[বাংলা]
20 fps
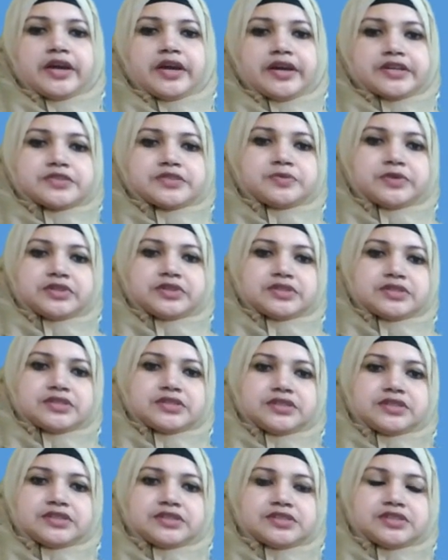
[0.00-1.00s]
এক্সপার্ট
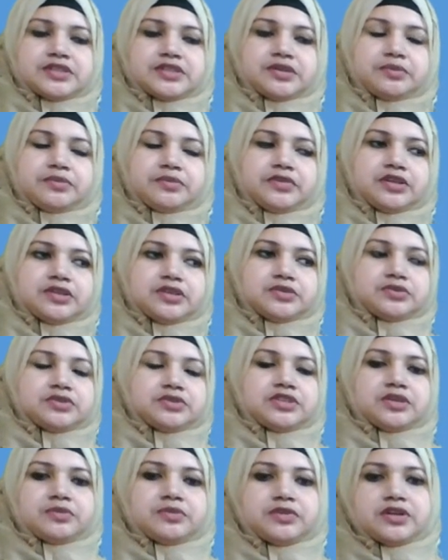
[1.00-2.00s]
সিস্টেম এই
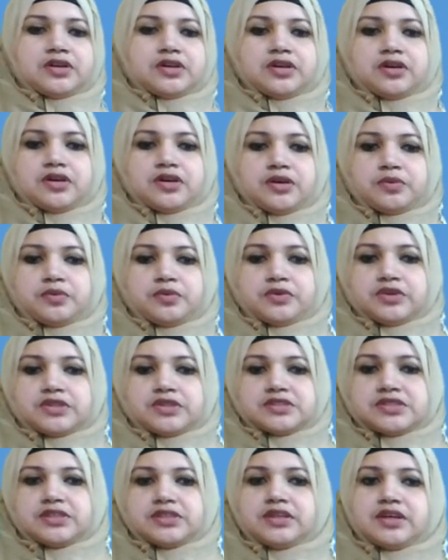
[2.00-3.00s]
দুটি আমরা
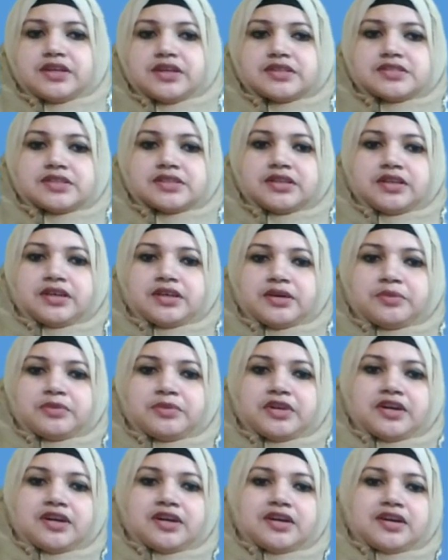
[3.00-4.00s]
পড়েছি আজকে
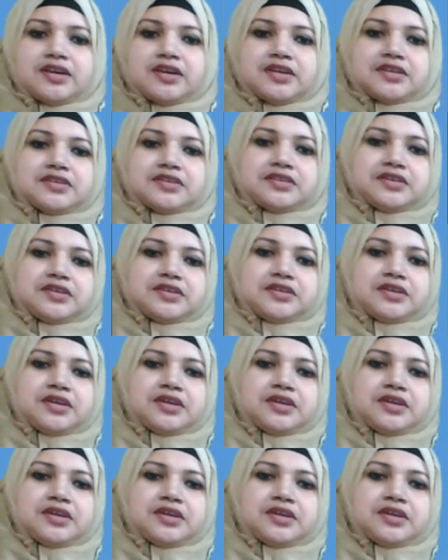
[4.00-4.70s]
আমরা আরেকটি